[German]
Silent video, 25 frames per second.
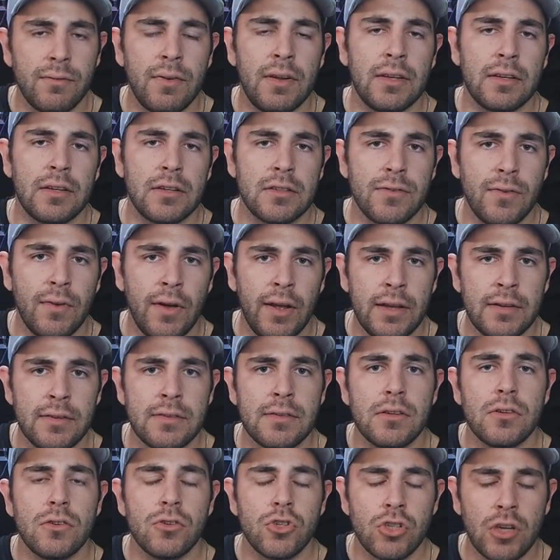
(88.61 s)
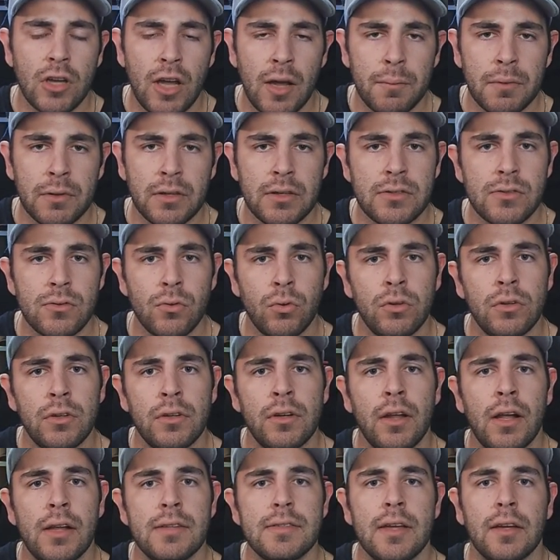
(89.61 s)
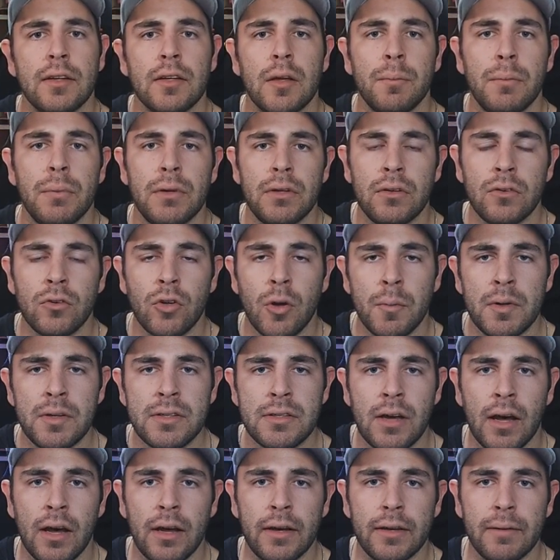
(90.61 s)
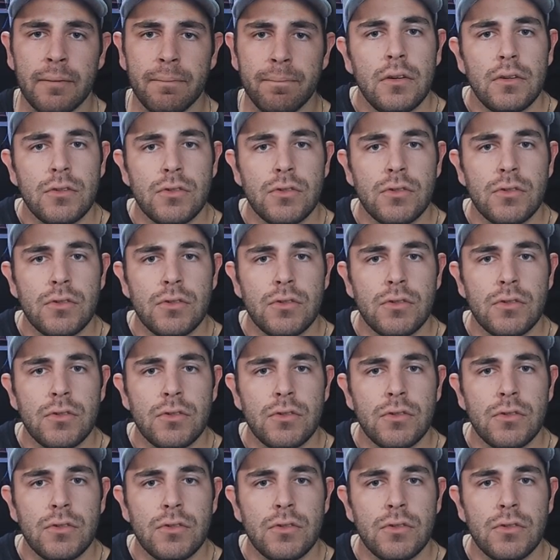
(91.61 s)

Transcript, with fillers: Wenn ich es weiß, schreibe ich es unten als angepinnten Kommentar hin.